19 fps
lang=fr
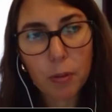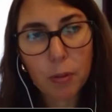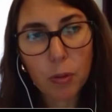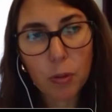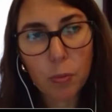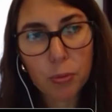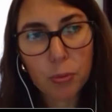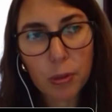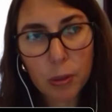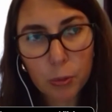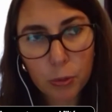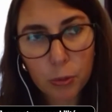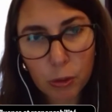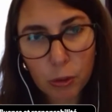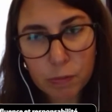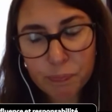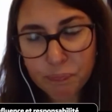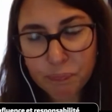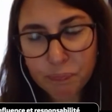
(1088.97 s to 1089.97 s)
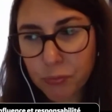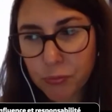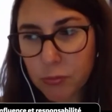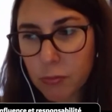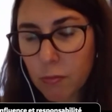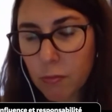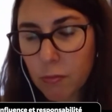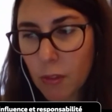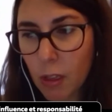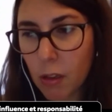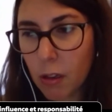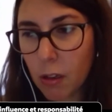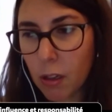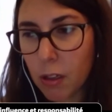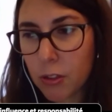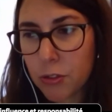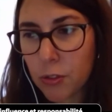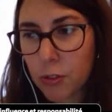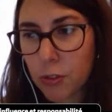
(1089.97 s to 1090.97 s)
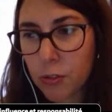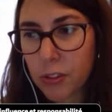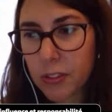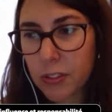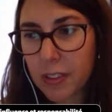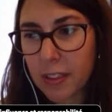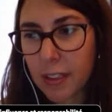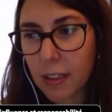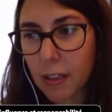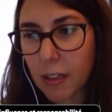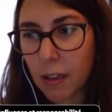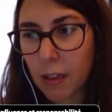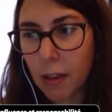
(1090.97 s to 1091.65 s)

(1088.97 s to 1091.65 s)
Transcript: depuis longtemps. je trouve que c'était